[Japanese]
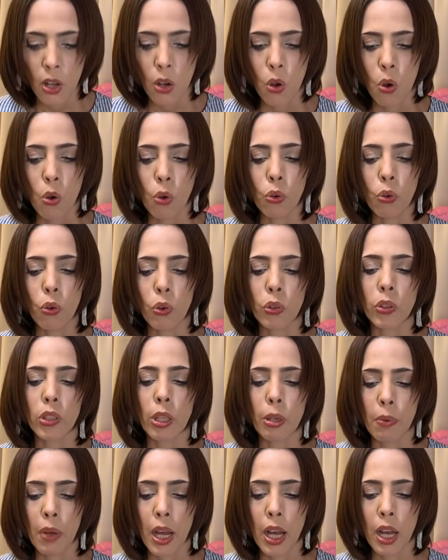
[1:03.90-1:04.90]
香港
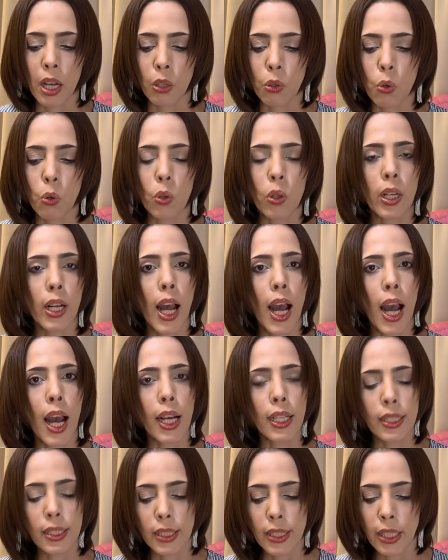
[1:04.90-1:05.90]
では国家
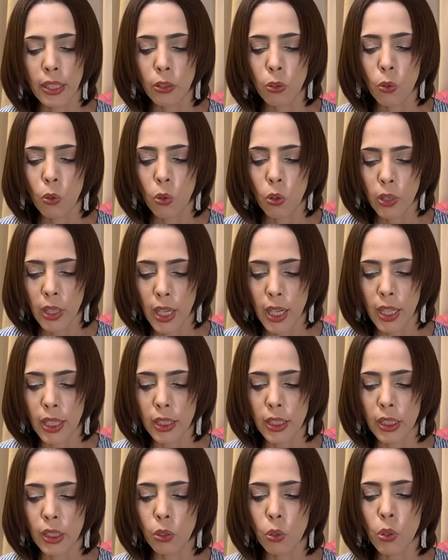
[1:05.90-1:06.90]
安全法が
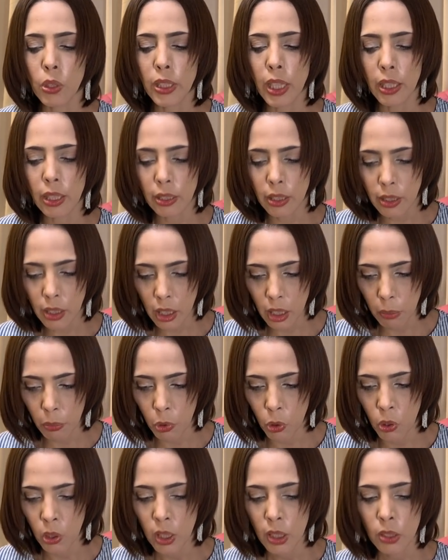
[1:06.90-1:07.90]
施行されてから
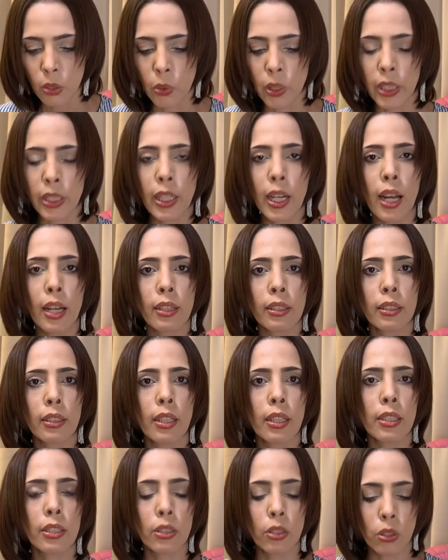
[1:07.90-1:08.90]
も、それに反
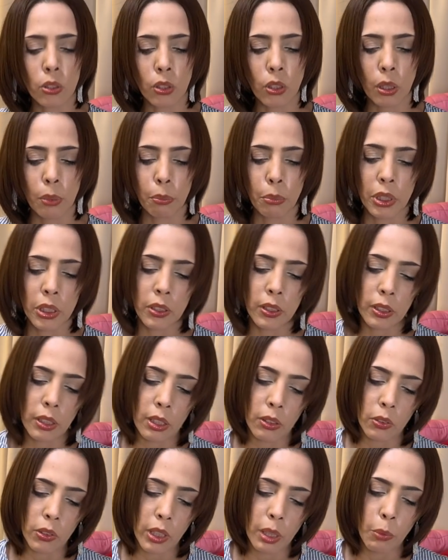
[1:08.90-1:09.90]
対する民主化
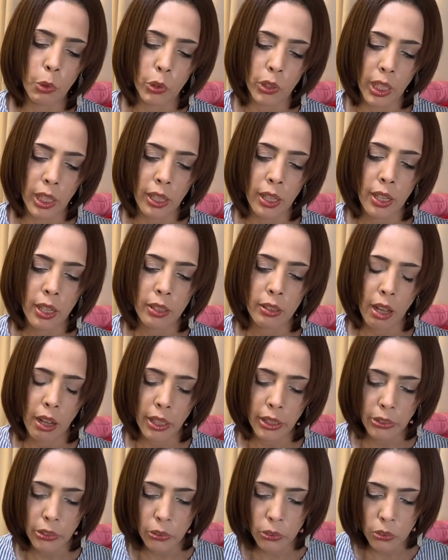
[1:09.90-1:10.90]
のデモで
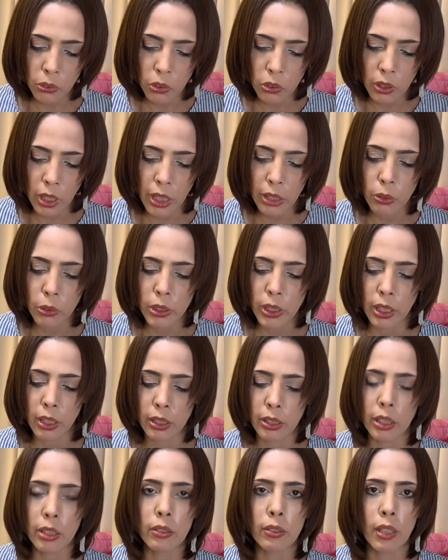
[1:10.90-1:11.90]
大量の逮捕者が
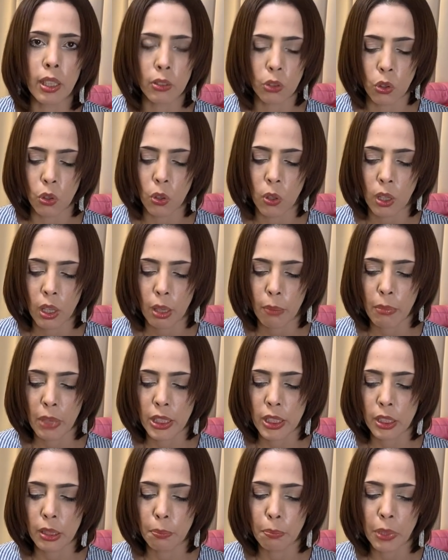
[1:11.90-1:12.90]
出るなど、
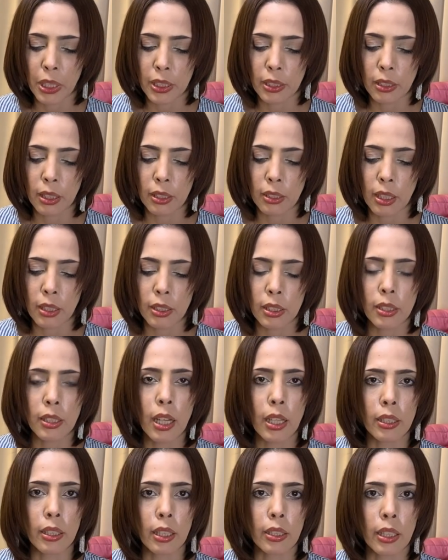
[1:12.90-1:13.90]
心配していた事
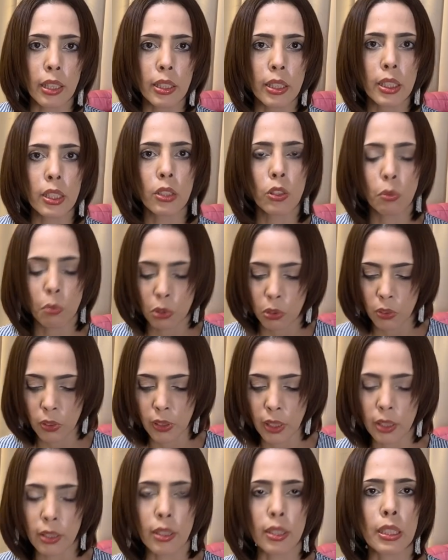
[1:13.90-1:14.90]
態が現実のものに
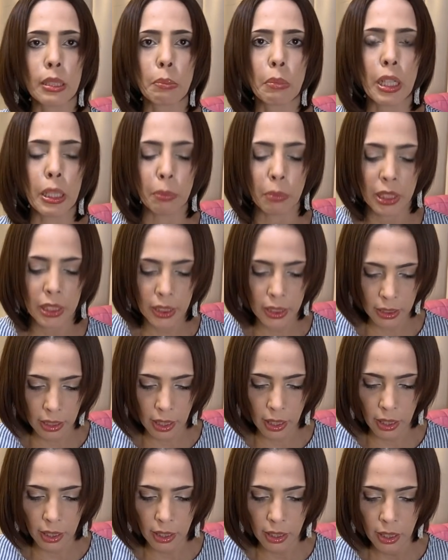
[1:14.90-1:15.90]
なってしまいまし
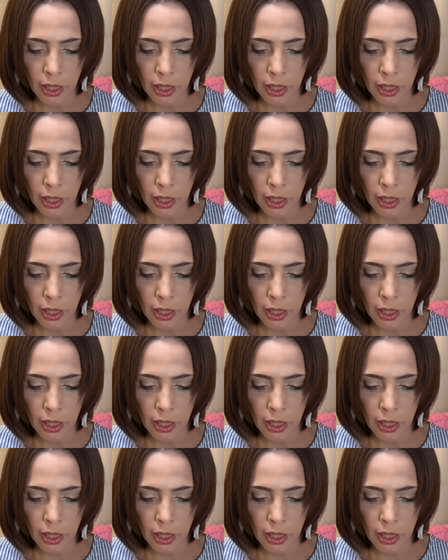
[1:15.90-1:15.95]
た。